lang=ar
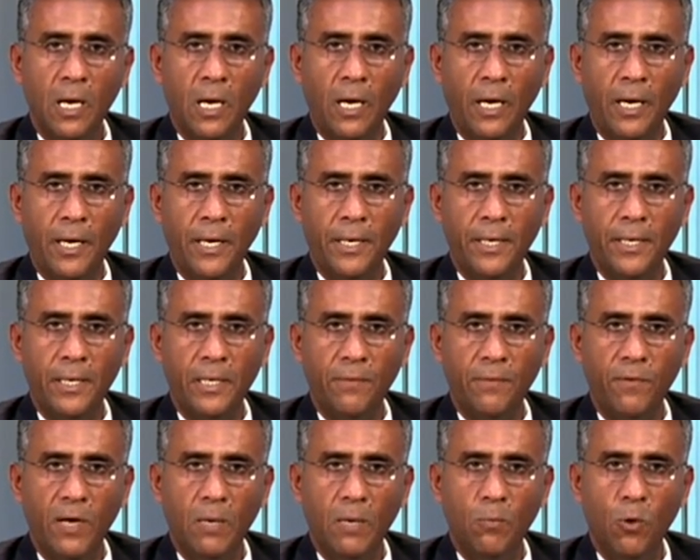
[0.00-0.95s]
أقر
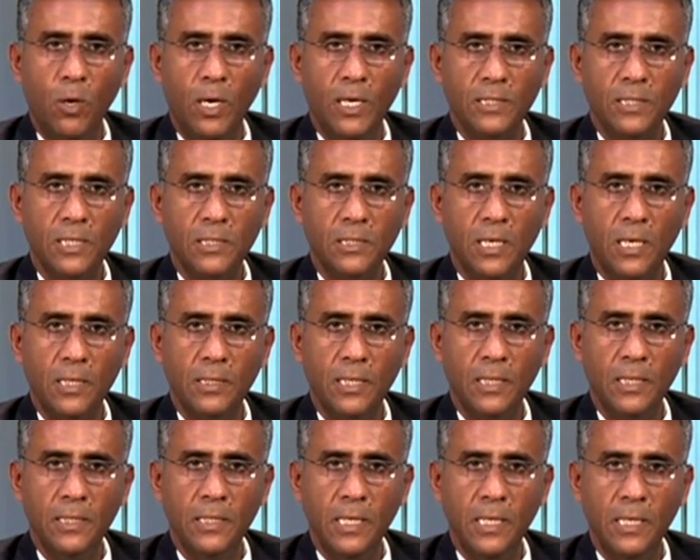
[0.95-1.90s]
رفع مخصصات
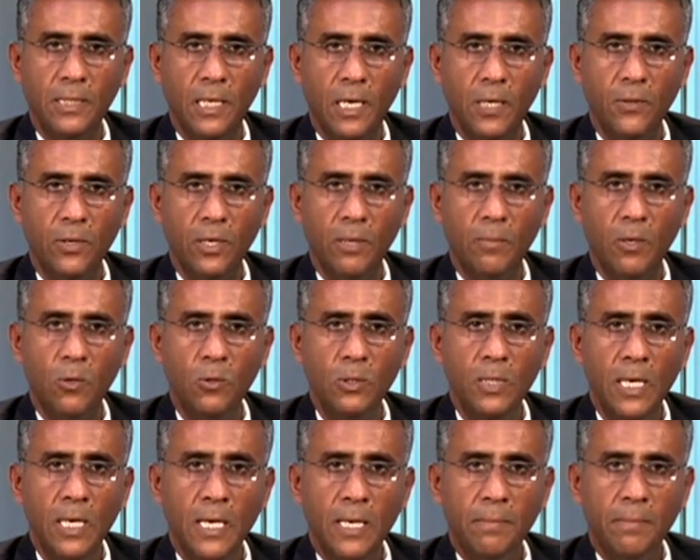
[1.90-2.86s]
أندية
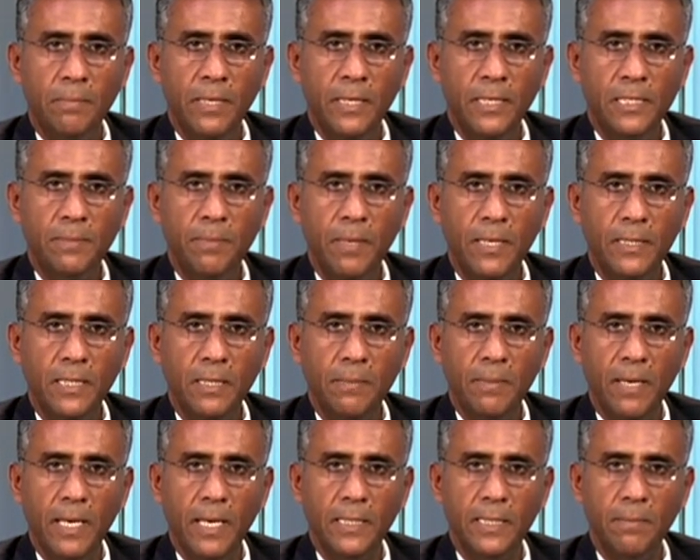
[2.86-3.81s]
حضرموت
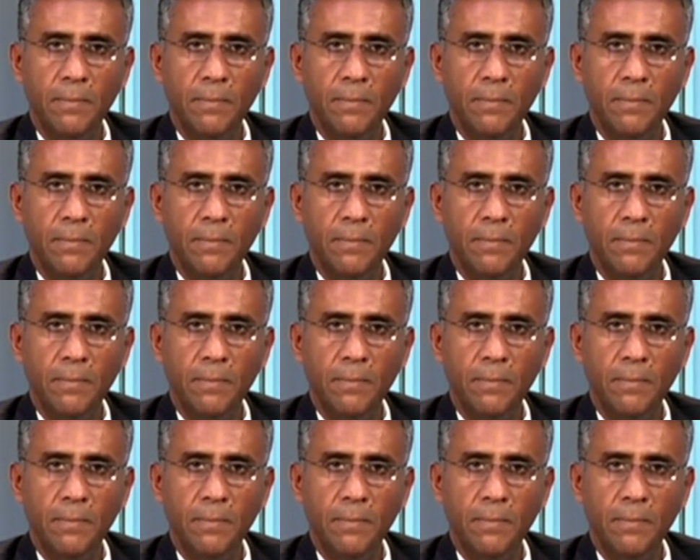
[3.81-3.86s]
بنسبة